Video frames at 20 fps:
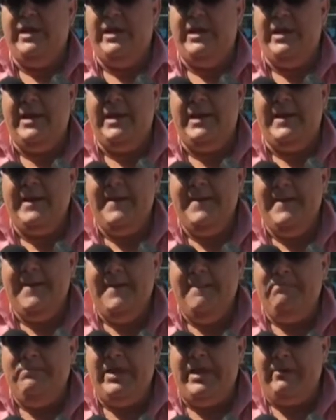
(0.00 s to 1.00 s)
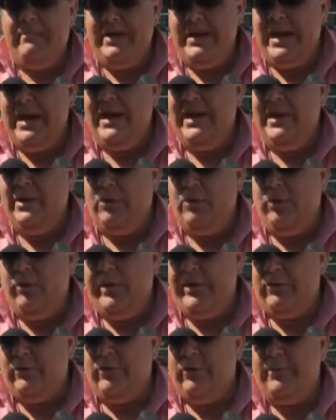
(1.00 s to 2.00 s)
de terminales y
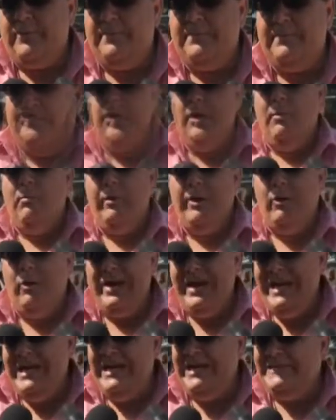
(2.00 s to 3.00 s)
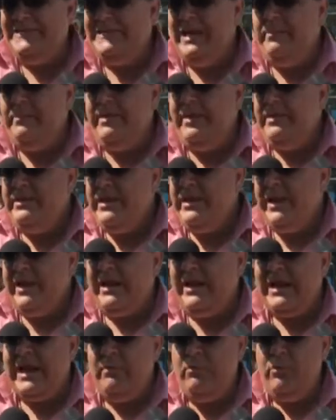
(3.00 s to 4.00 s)
todo esto. Bueno, inicialmente
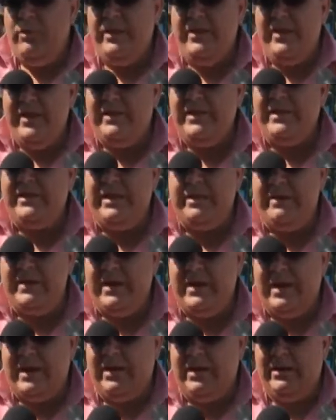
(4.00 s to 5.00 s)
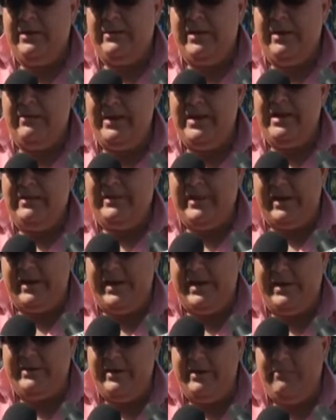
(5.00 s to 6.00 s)
arrancamos desde este terminal, terminal
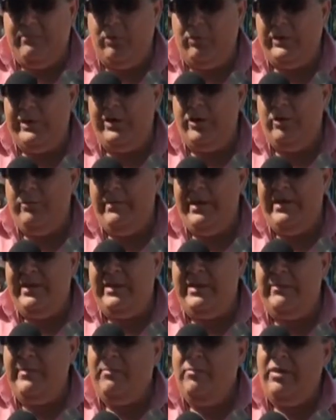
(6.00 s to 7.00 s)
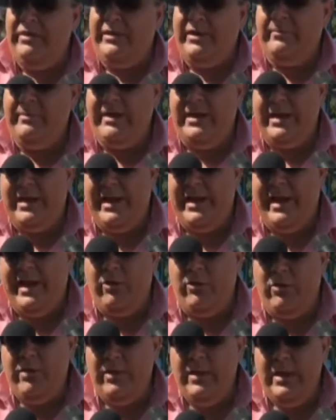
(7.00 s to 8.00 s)
terrestre, posteriormente vamos al terminal
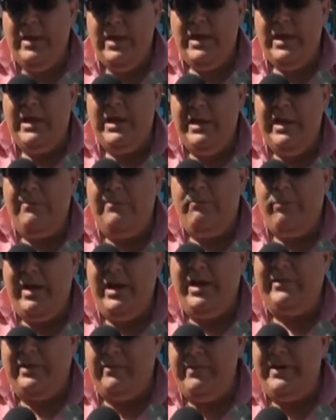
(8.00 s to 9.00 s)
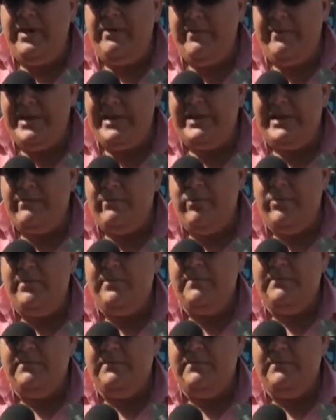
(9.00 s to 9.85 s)
aéreo y después al terminal marítimo.